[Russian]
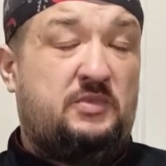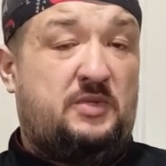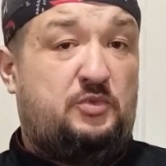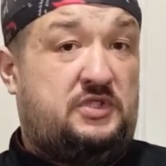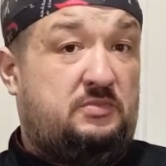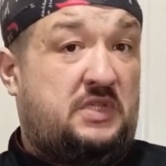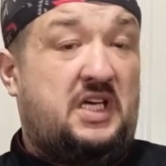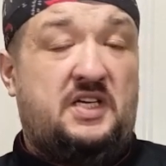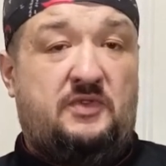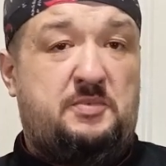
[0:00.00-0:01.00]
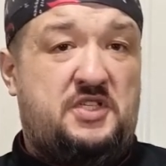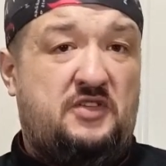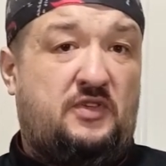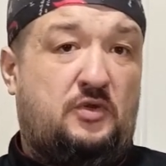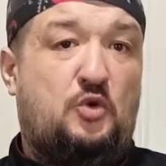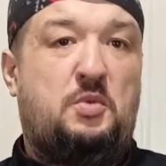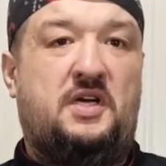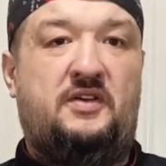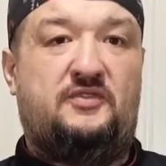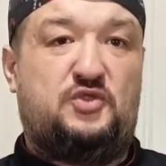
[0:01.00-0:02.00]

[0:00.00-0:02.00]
допустим, так и вообще, грубо говоря,